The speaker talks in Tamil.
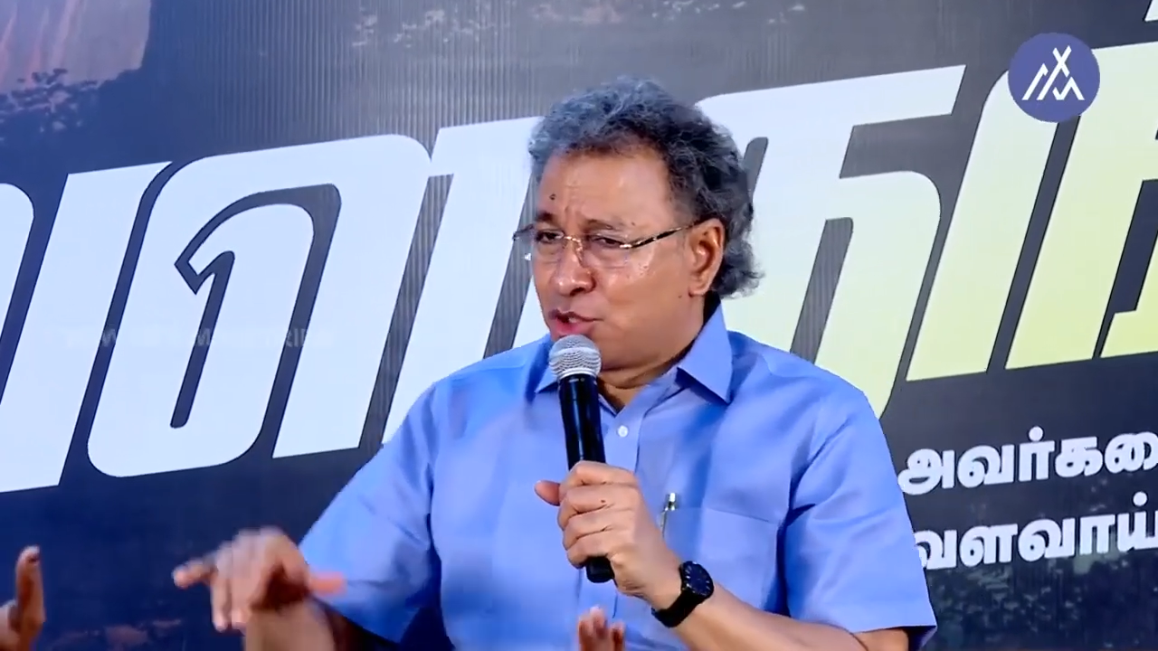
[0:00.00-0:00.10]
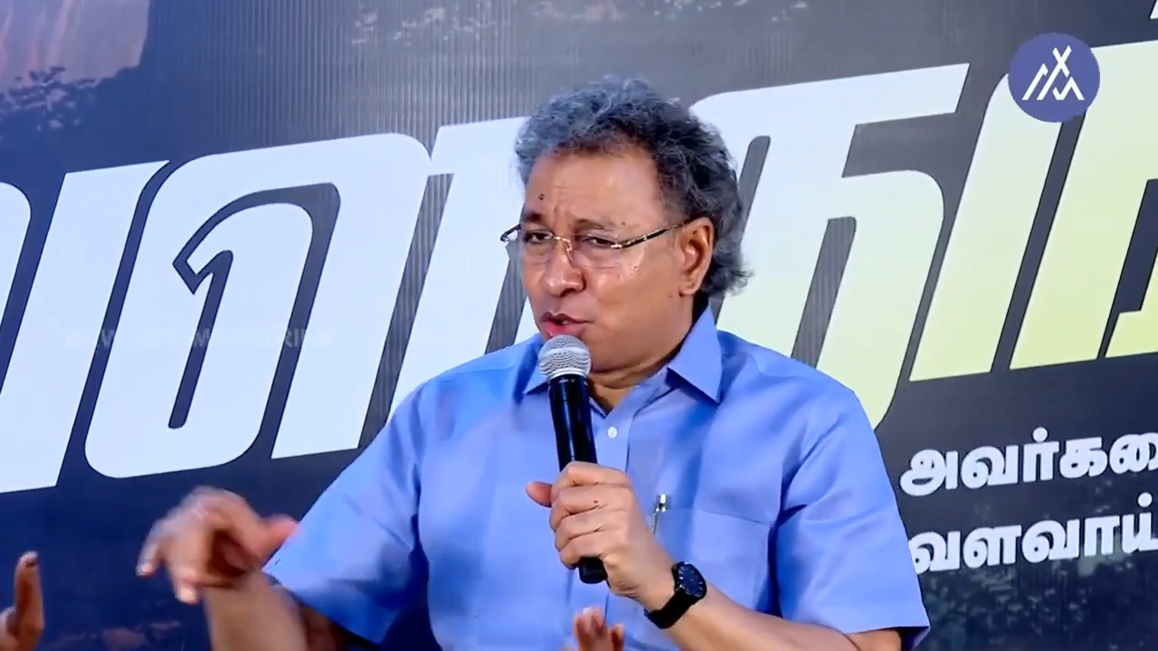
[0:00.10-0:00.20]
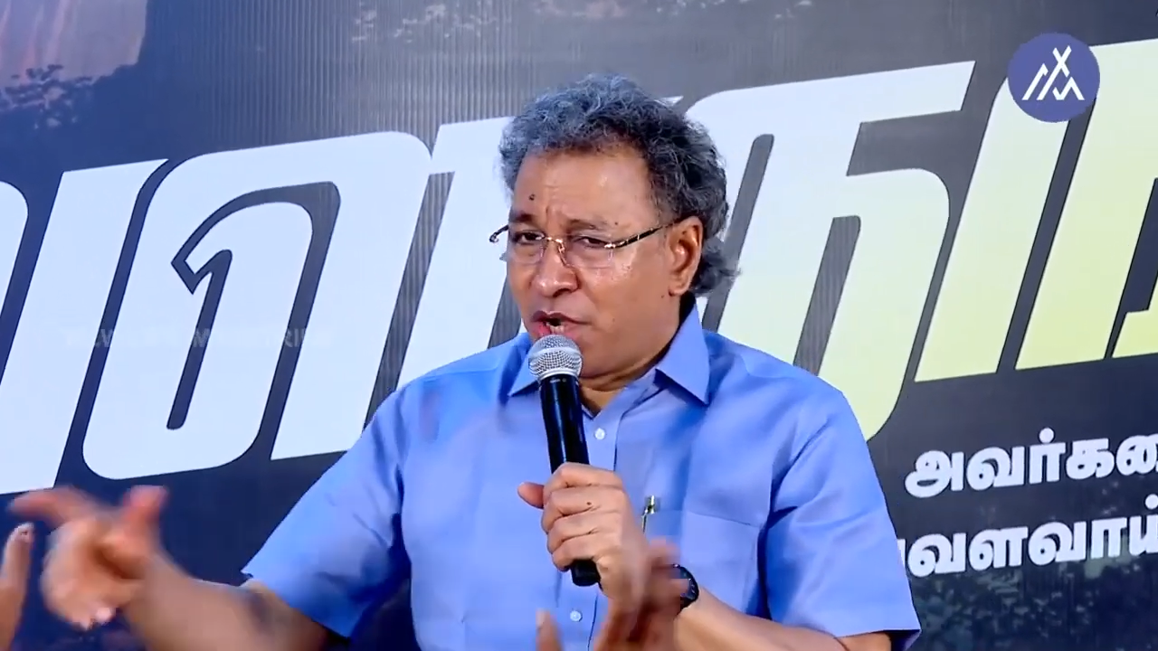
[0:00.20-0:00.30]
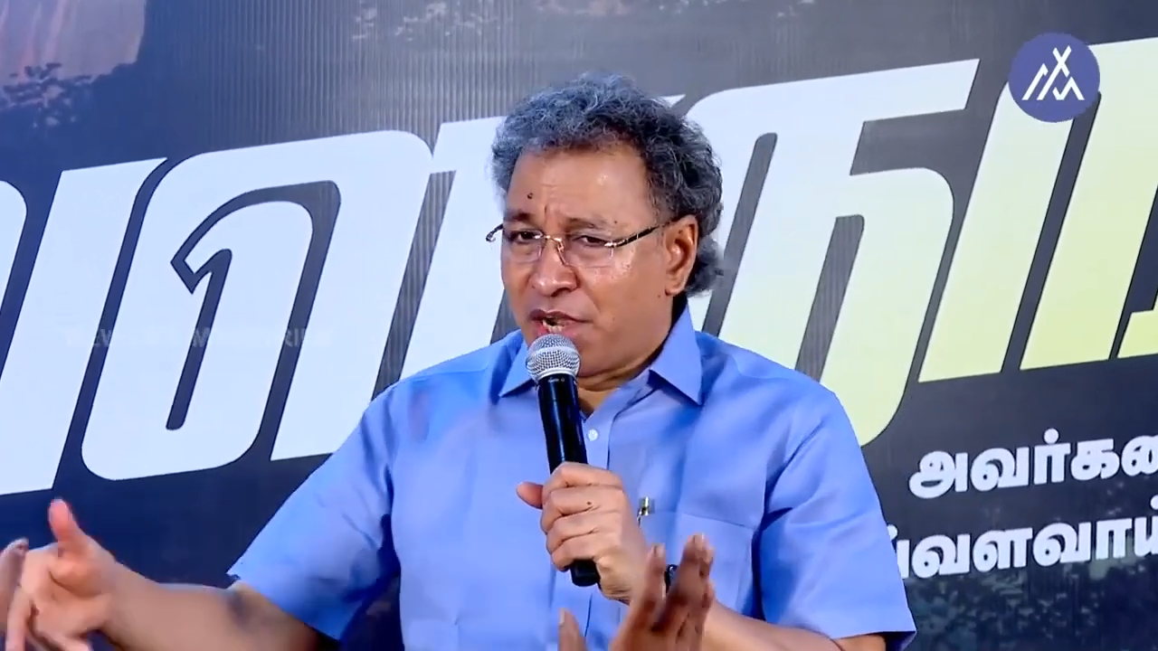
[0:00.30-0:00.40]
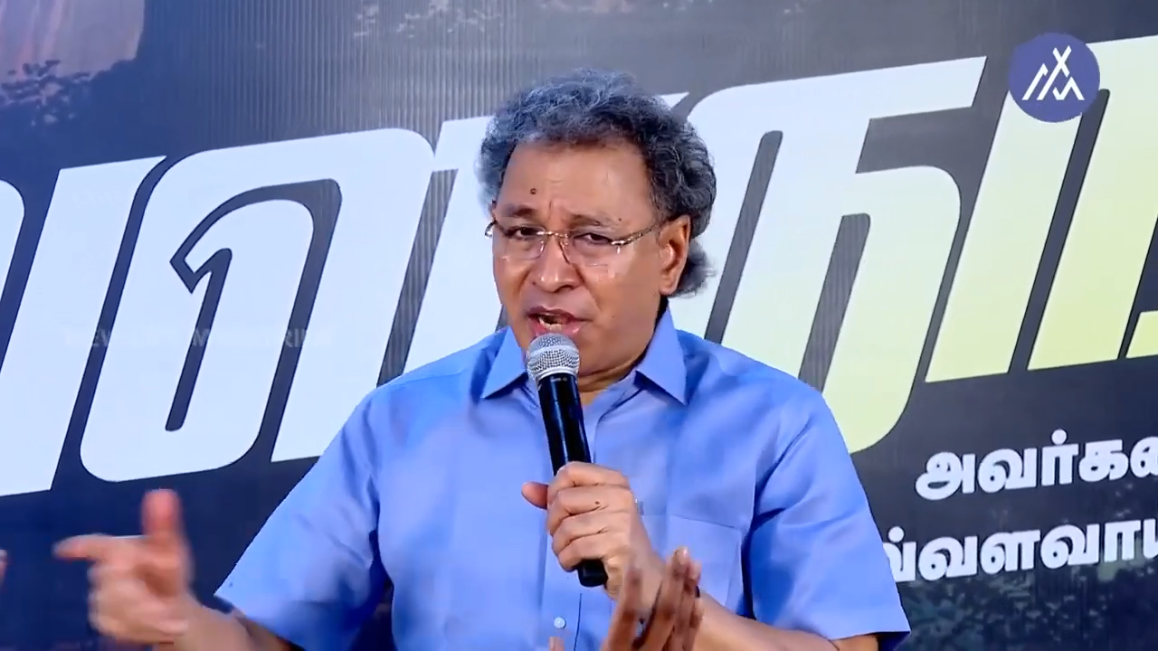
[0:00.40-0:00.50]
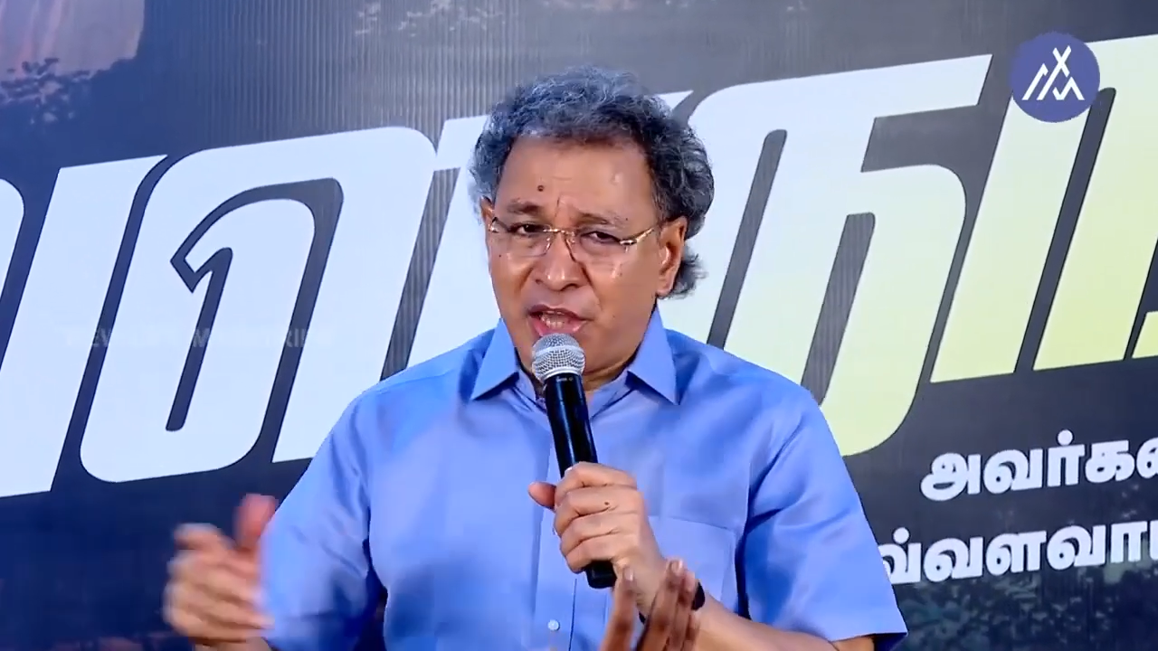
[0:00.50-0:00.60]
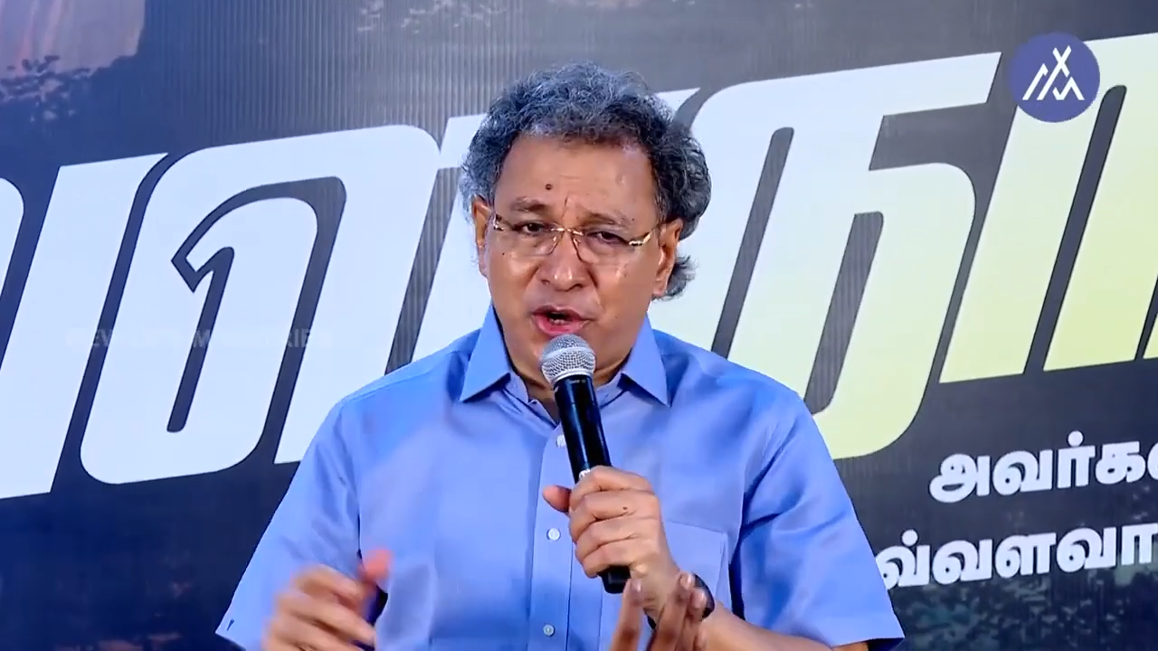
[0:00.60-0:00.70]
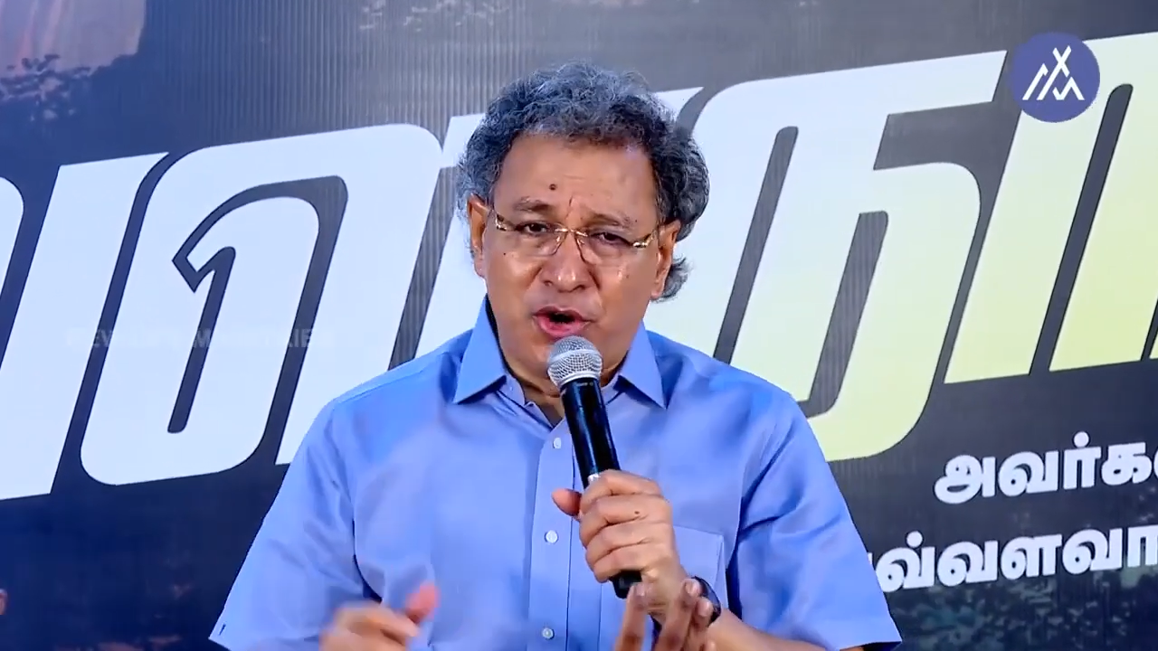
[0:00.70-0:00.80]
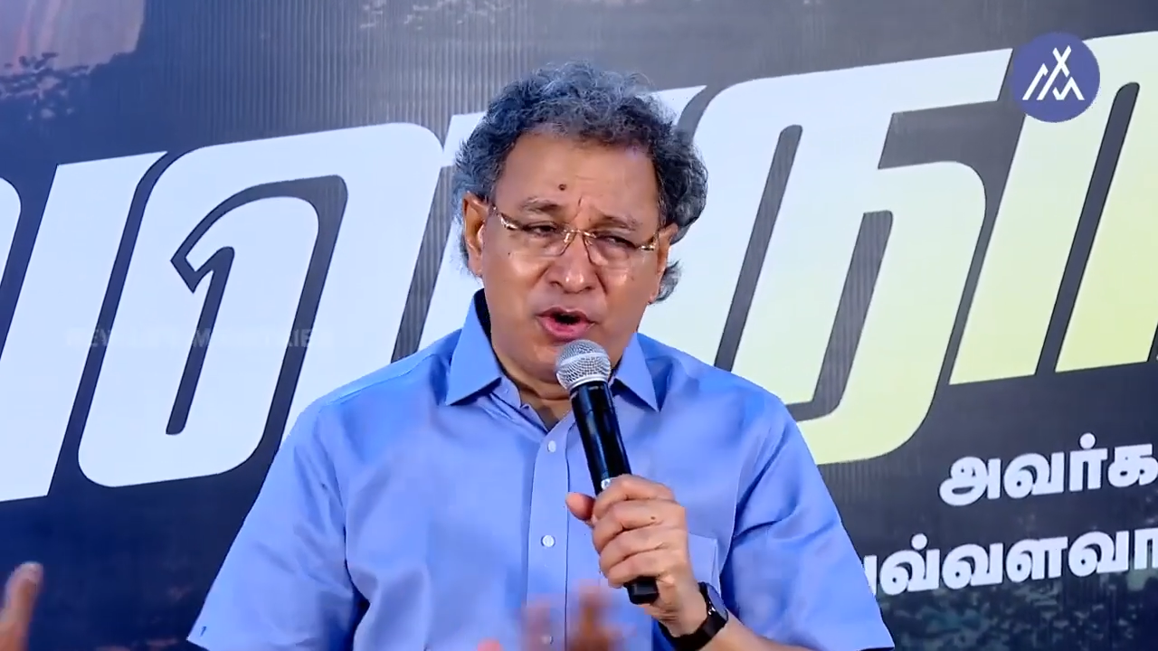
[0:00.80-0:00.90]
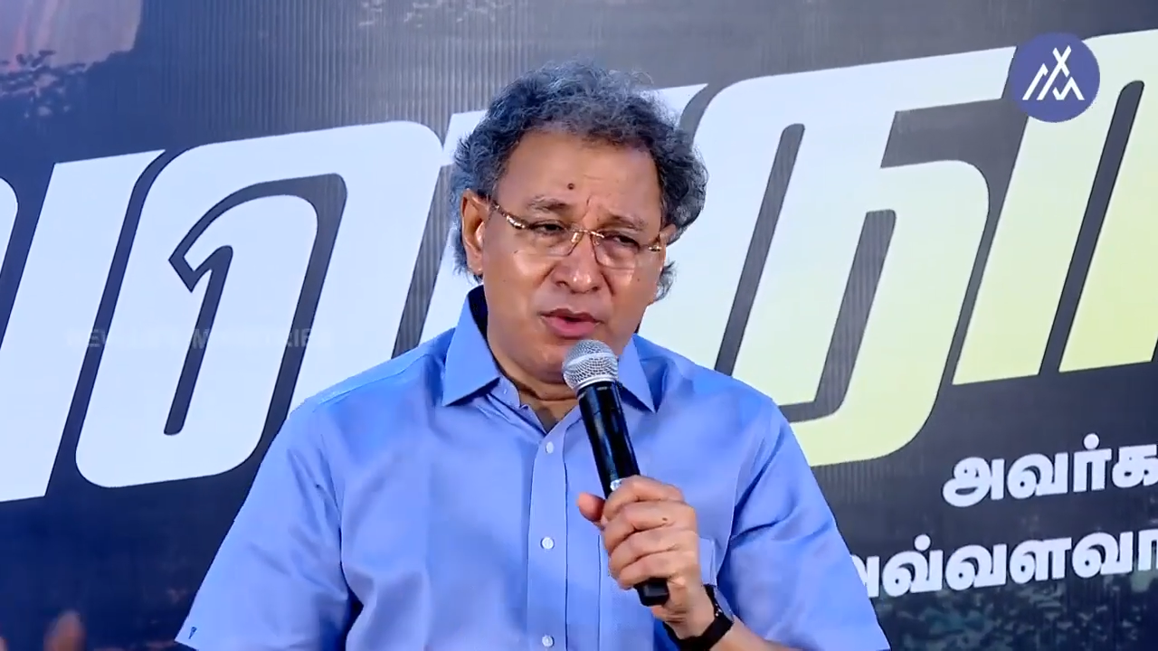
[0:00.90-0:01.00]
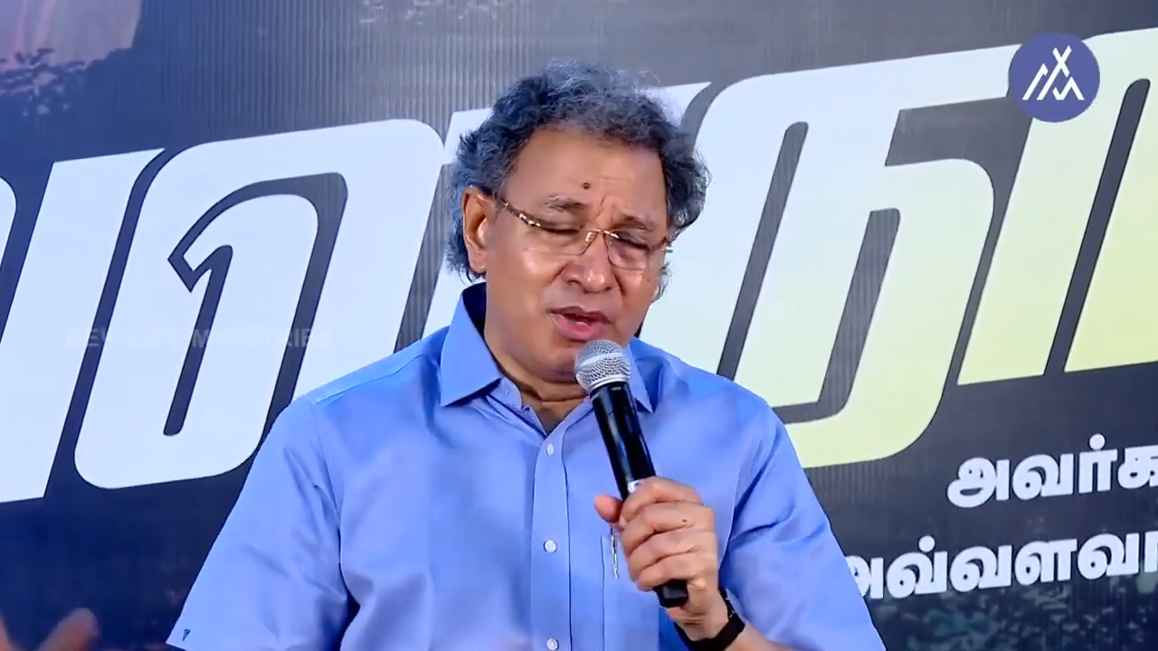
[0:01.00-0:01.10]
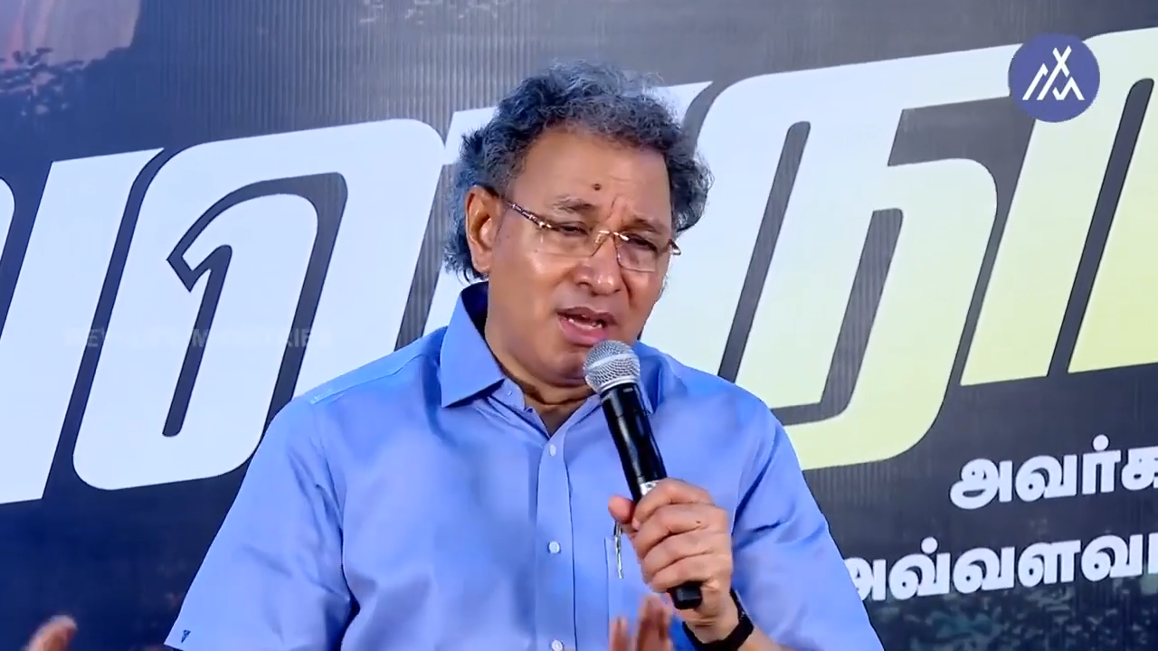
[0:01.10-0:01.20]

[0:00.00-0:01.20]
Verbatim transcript: சுகம் கிடைக்கும்